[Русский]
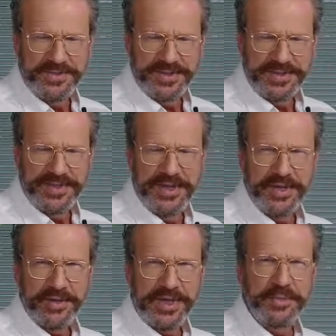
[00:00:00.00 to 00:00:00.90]

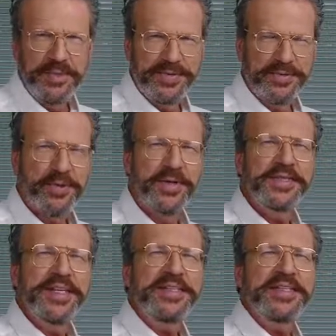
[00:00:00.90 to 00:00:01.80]
посылают камни с
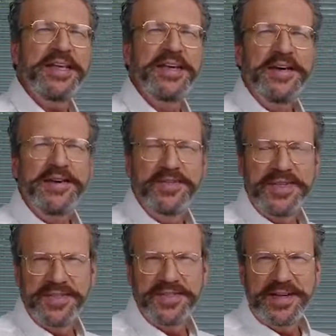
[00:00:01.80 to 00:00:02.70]
флуоресценцией в
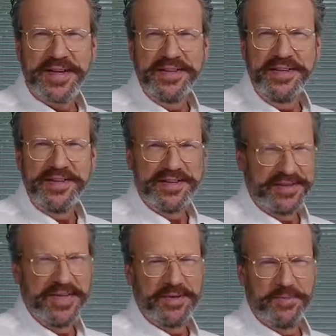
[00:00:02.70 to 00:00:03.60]
те страны,
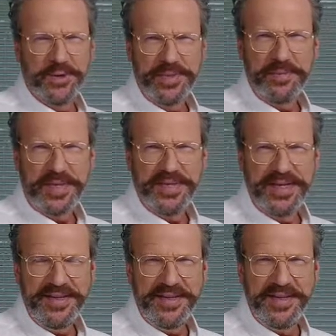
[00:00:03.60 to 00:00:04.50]
где их можно
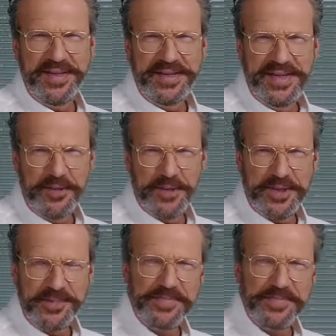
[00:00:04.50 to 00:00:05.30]
продать дороже.